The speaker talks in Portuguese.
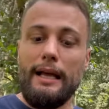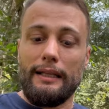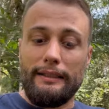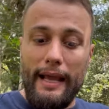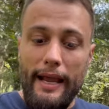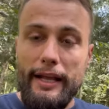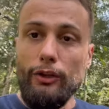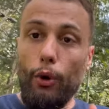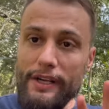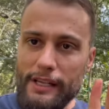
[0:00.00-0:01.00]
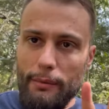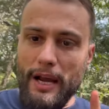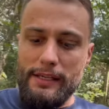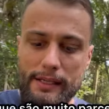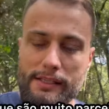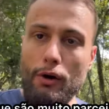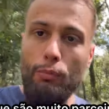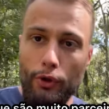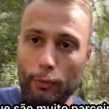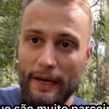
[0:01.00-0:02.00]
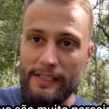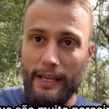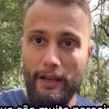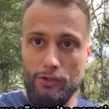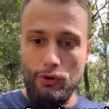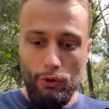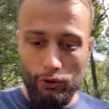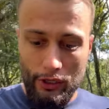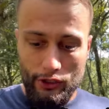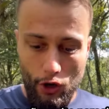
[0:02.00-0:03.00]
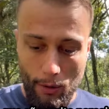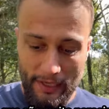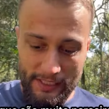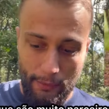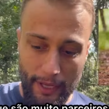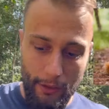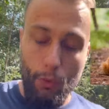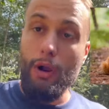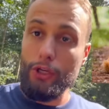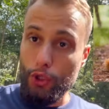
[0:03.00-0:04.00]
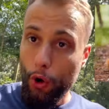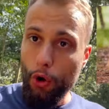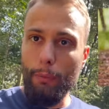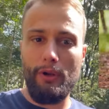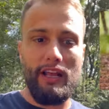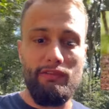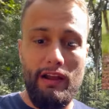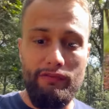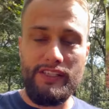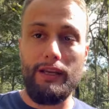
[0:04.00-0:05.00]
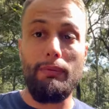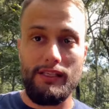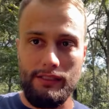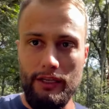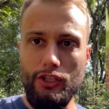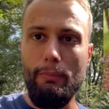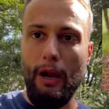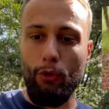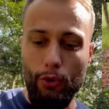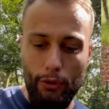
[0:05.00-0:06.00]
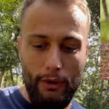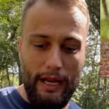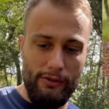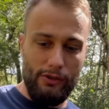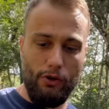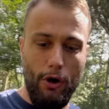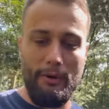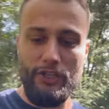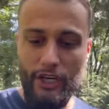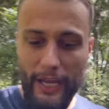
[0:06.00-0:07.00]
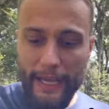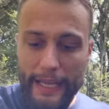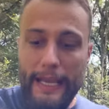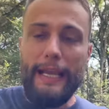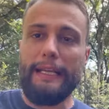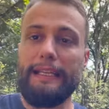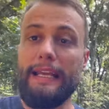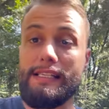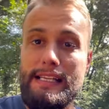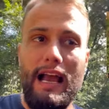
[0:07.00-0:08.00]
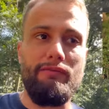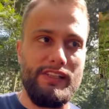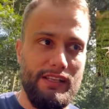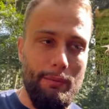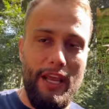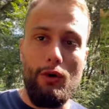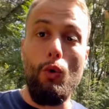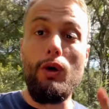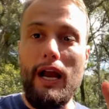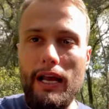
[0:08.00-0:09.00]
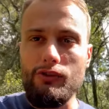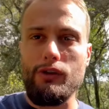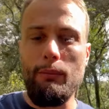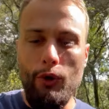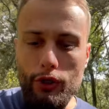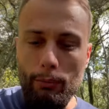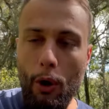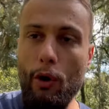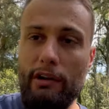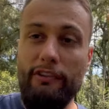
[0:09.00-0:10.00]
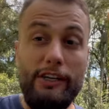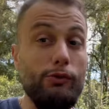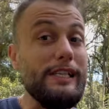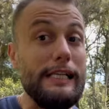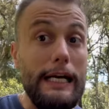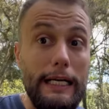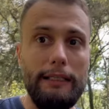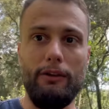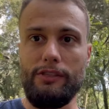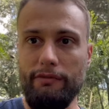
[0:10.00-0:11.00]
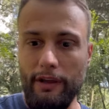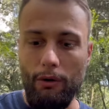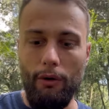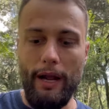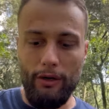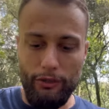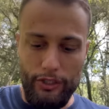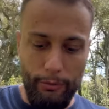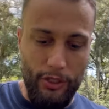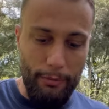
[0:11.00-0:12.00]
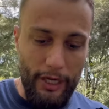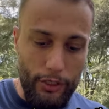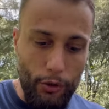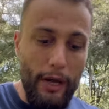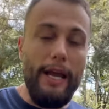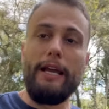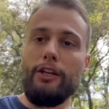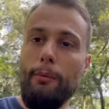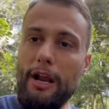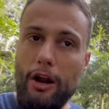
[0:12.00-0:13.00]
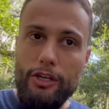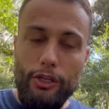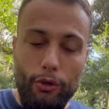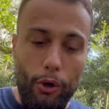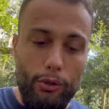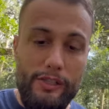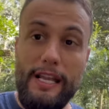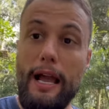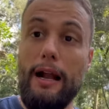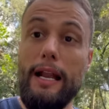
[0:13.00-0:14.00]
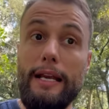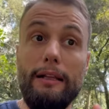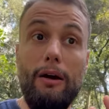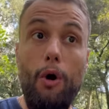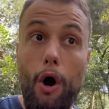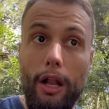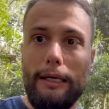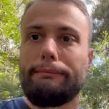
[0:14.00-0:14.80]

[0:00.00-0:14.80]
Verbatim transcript: Tem dois animais que são muito parceiros no controle de cobras também. Um cachorro, porque ele vai fazer bastante barulho caso as cobras cheguem, e tem as aves também. O ganso é muito bom, ele faz um escândalo se vê qualquer outro tipo de bicho, e o melhor de todos é a galinha da Angola.